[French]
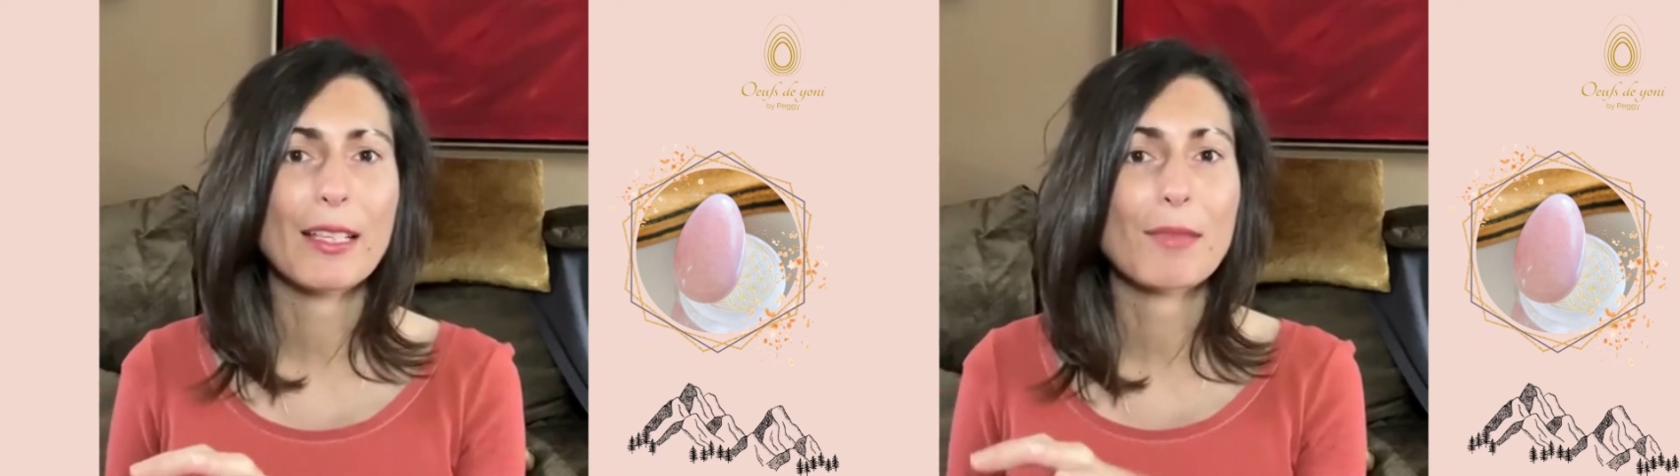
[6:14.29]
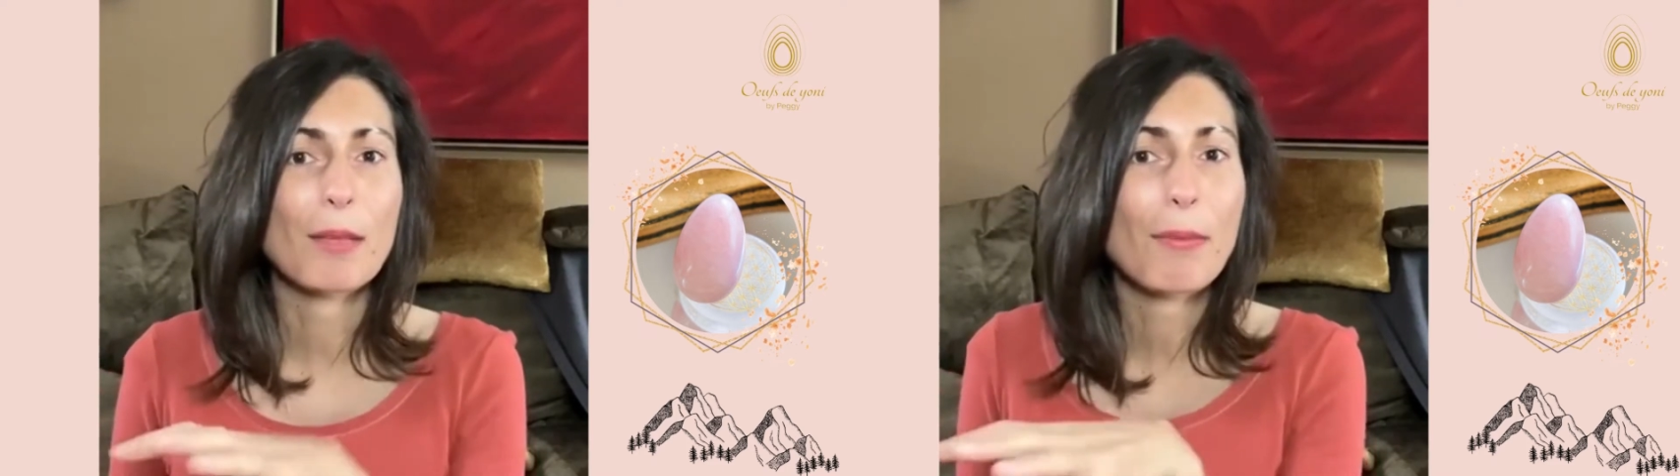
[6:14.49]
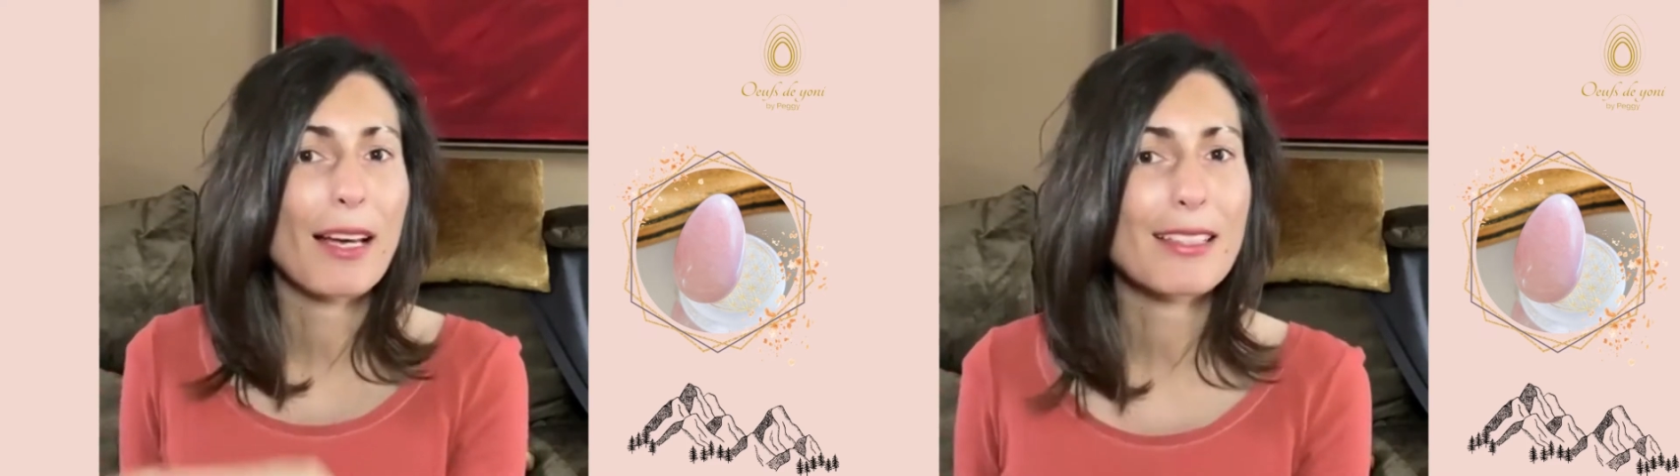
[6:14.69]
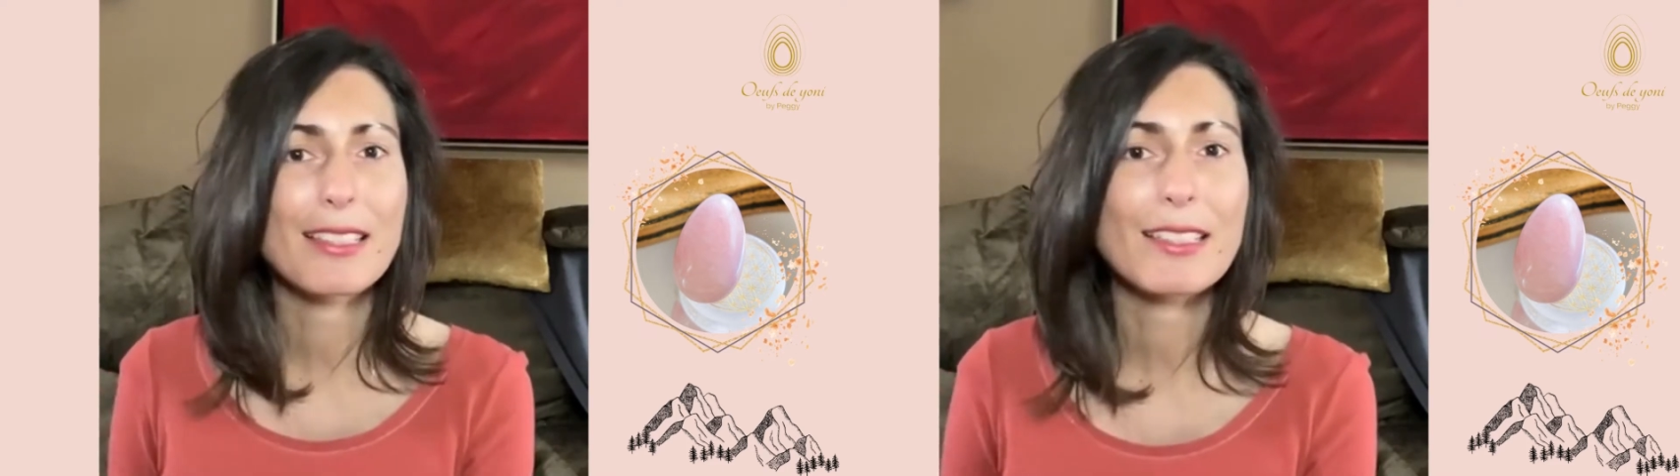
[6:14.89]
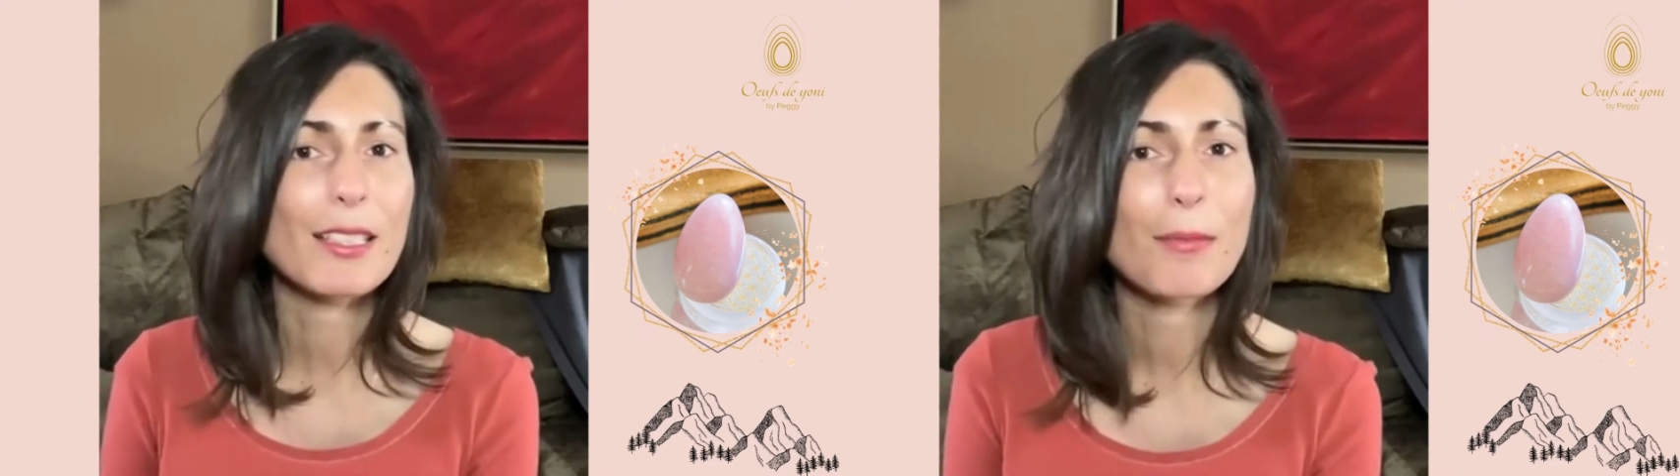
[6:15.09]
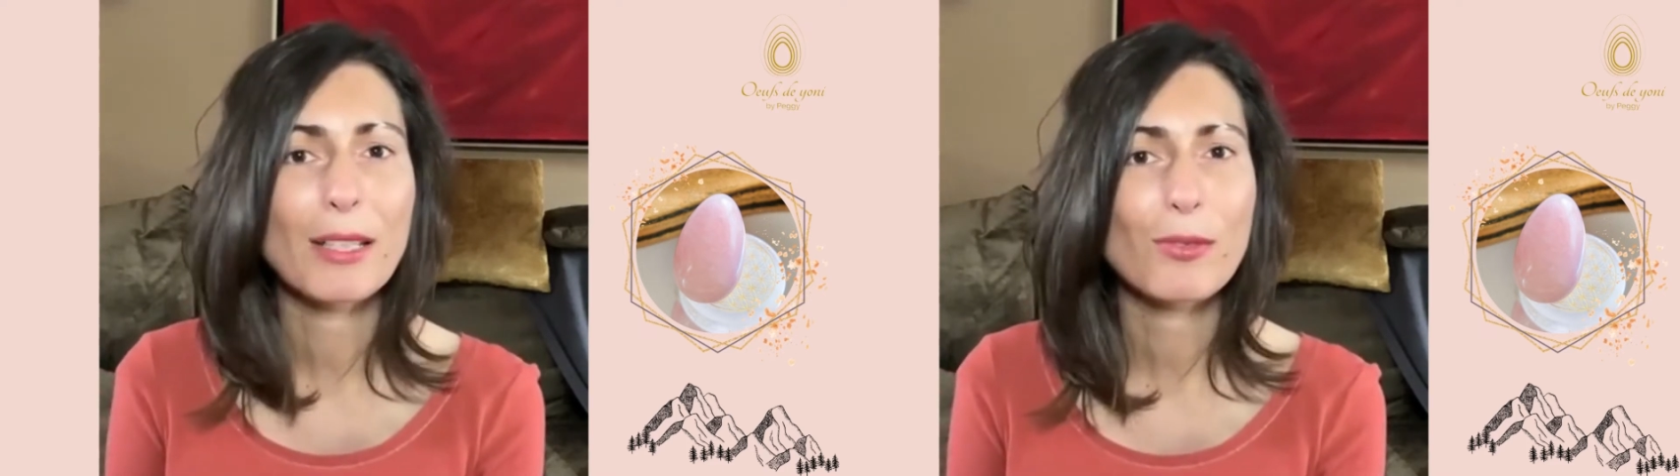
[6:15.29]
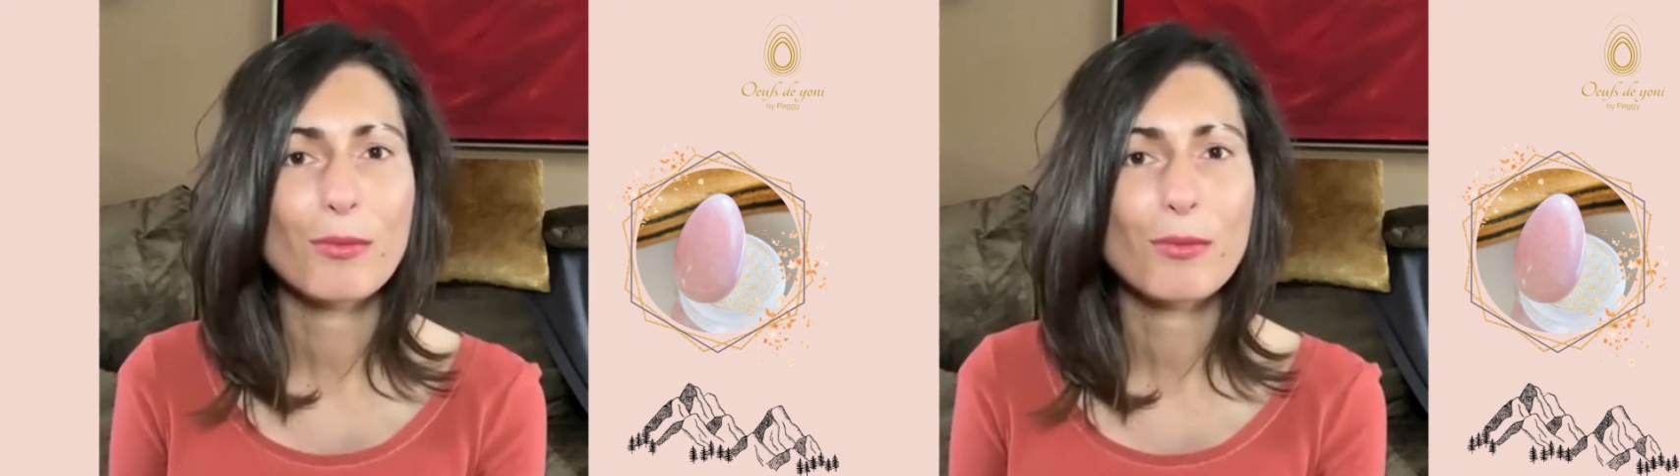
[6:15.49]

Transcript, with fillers: il est peut-être pas accessible à